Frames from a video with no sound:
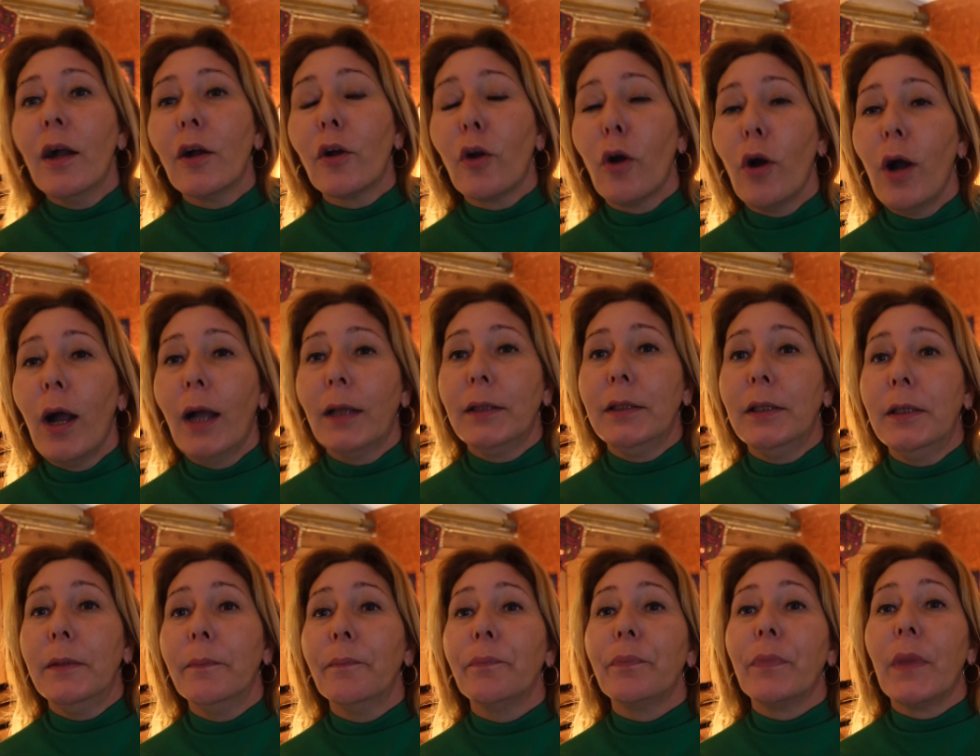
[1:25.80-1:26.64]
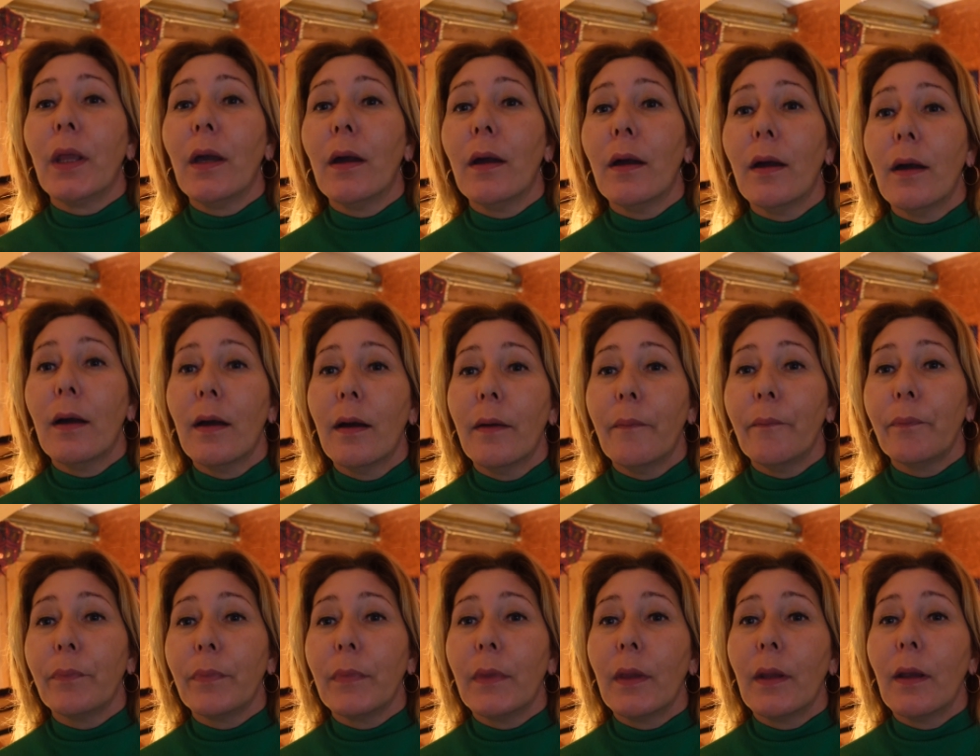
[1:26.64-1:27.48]
Kochani,
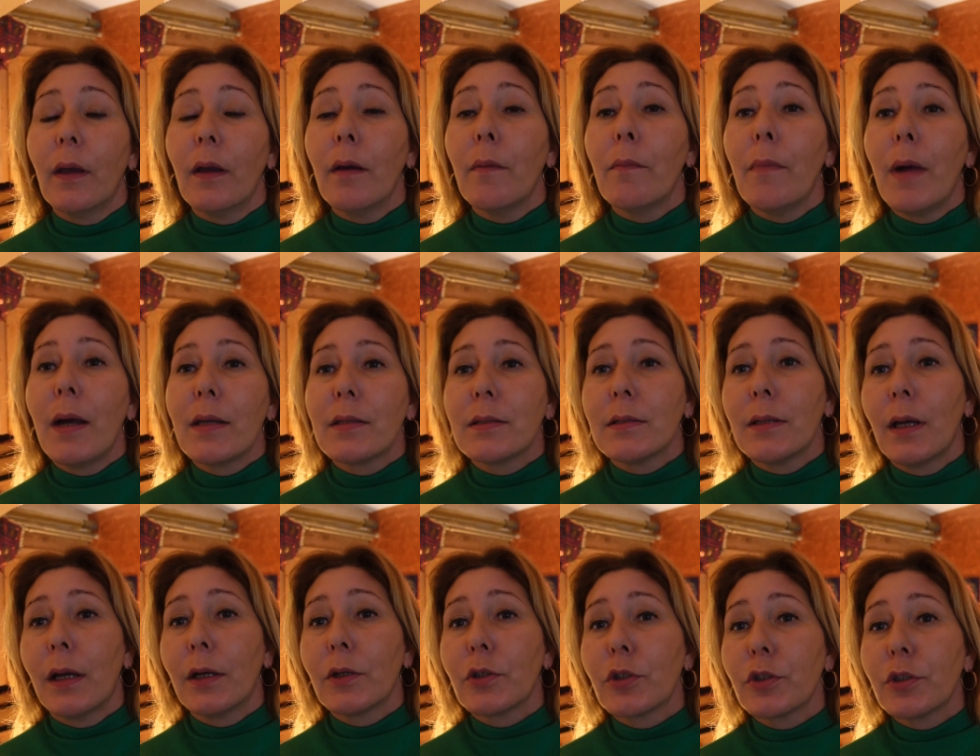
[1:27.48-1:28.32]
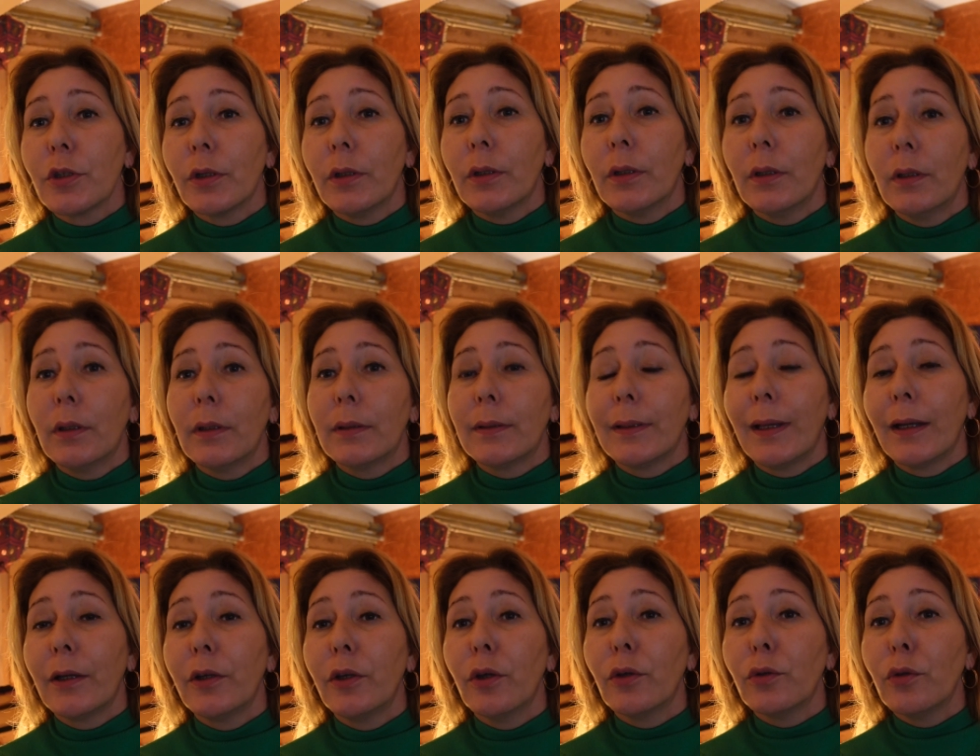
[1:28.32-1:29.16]
e, Masaż e,
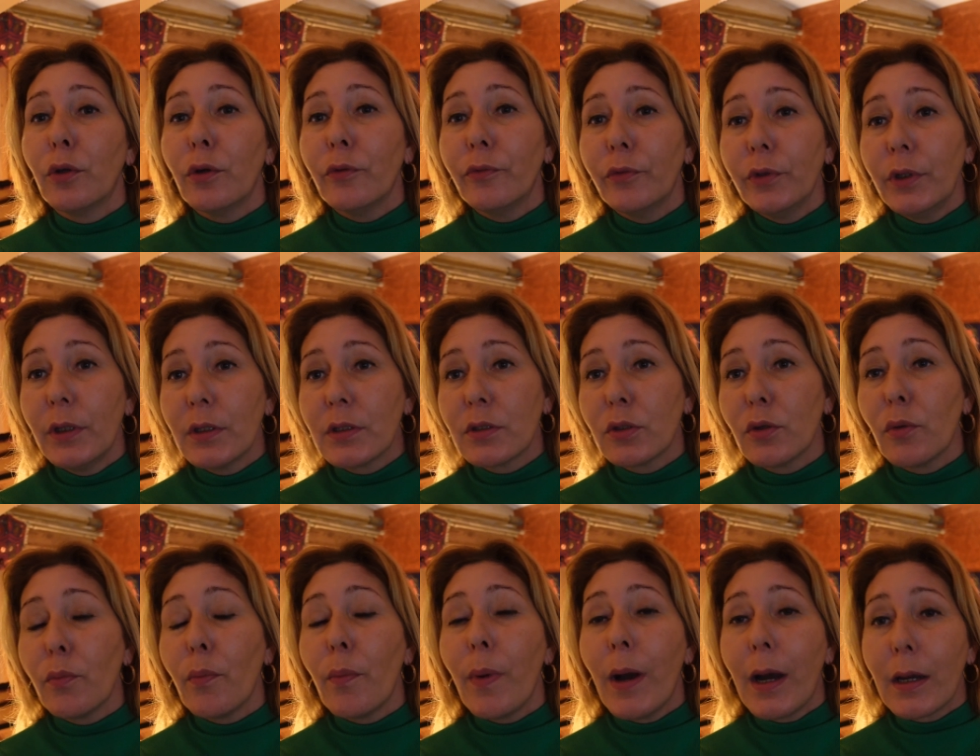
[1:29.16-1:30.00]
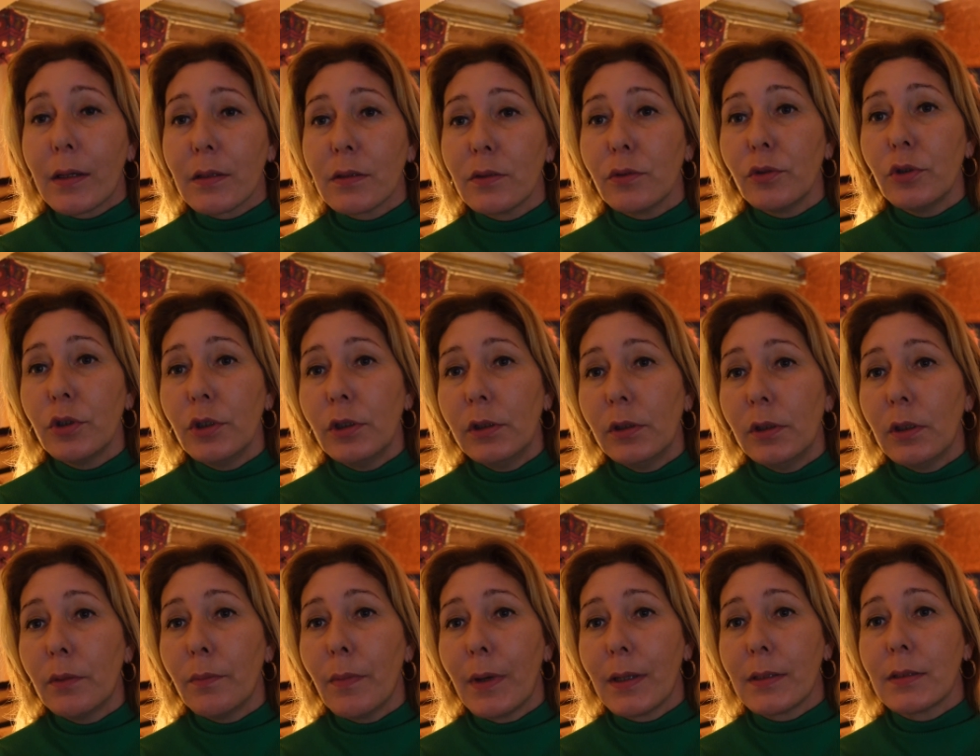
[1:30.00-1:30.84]
tachionowy jest to bardzo
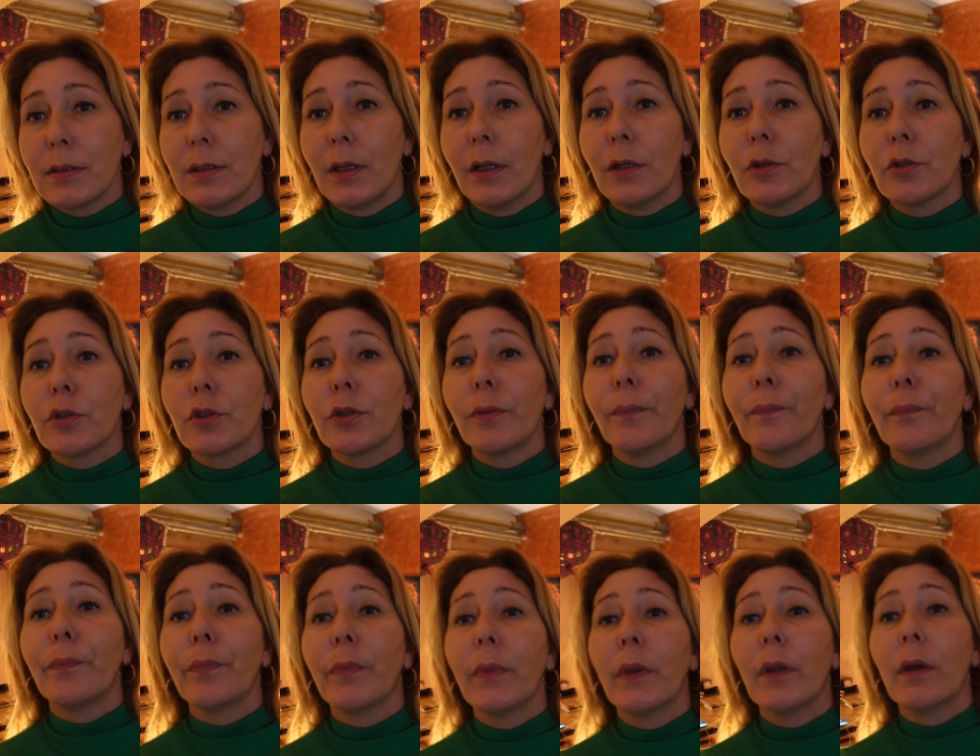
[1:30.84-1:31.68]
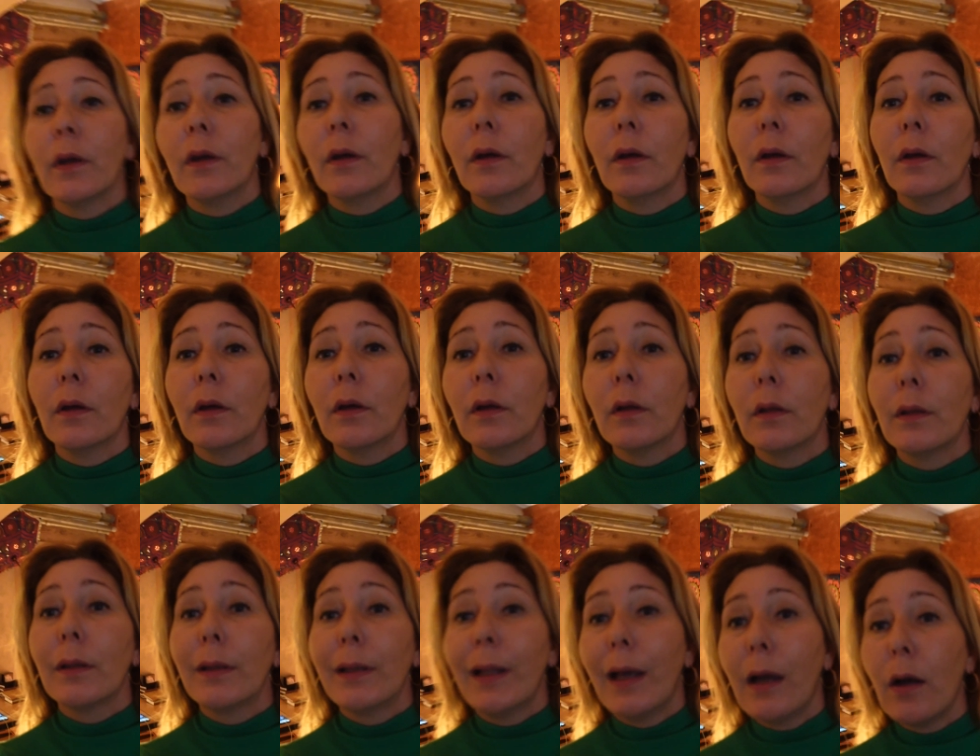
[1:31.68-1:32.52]
silny masaż
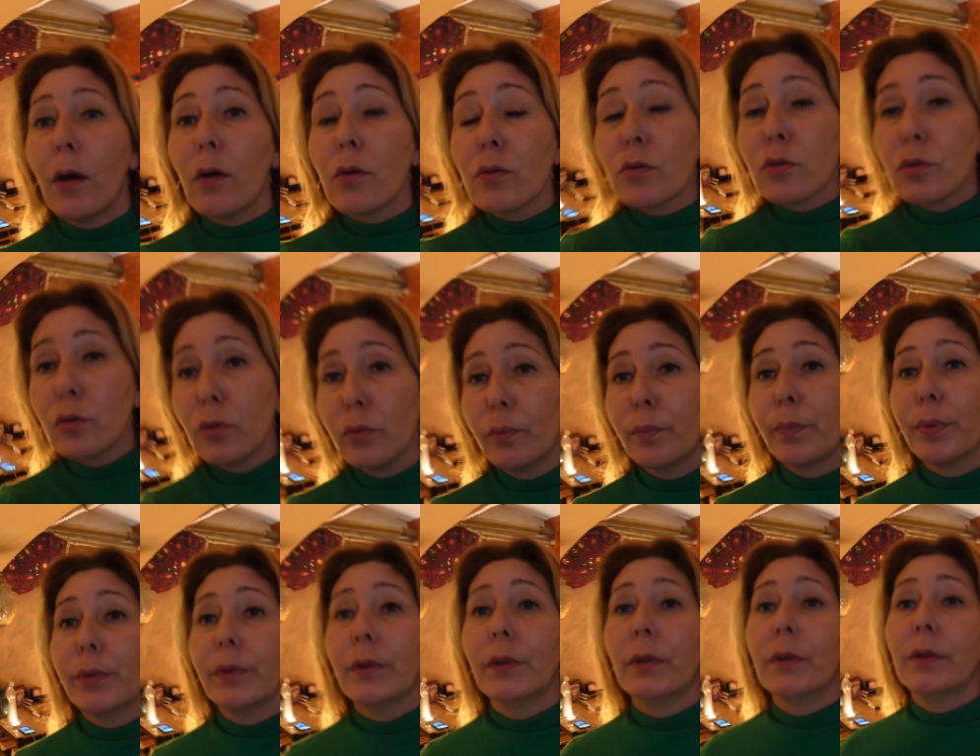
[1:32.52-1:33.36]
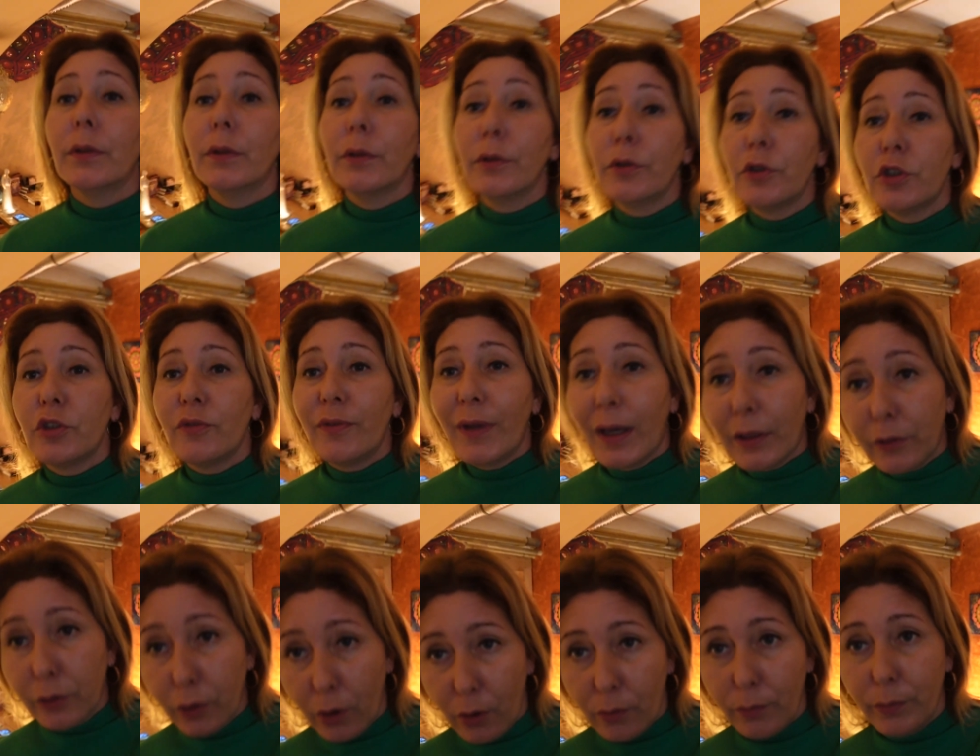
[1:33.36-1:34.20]
e, dla osób e,
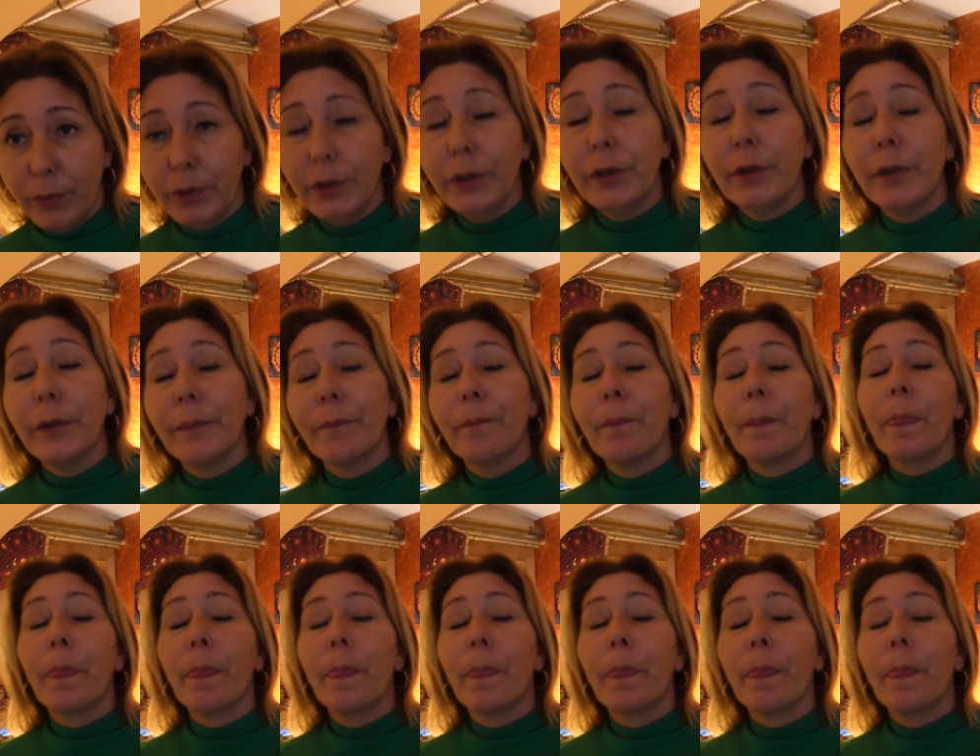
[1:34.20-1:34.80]
świadomych.